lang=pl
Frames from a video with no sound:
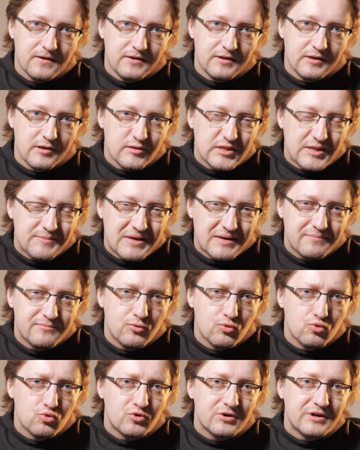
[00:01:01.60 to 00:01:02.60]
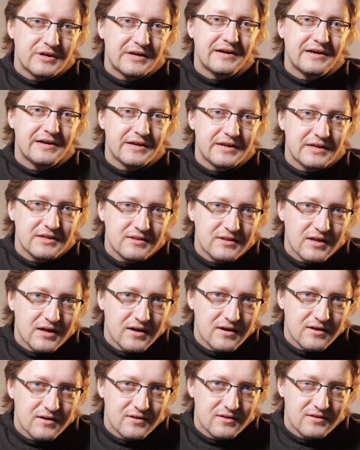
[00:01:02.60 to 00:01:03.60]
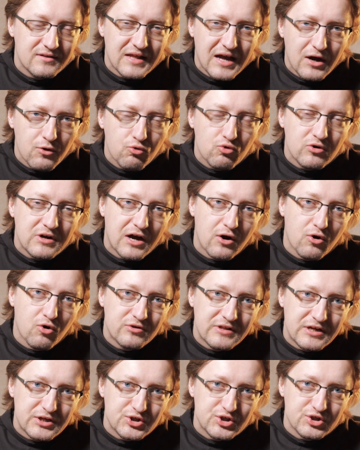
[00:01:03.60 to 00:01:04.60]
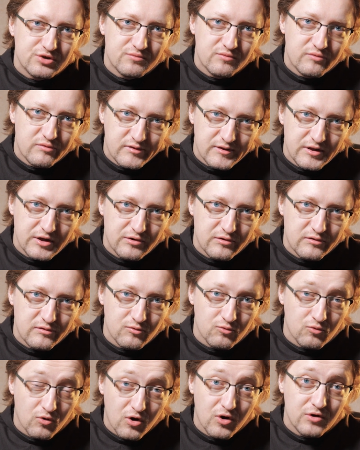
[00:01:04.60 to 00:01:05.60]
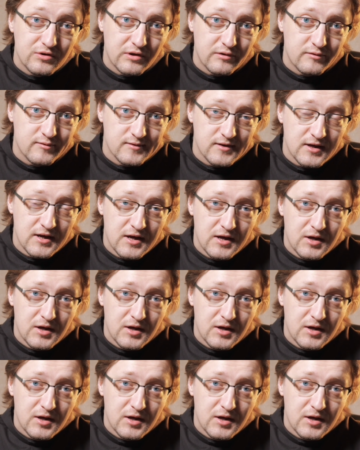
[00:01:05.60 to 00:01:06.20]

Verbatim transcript: jest tam jakby ukryta nauka o naszym sercu, o nas.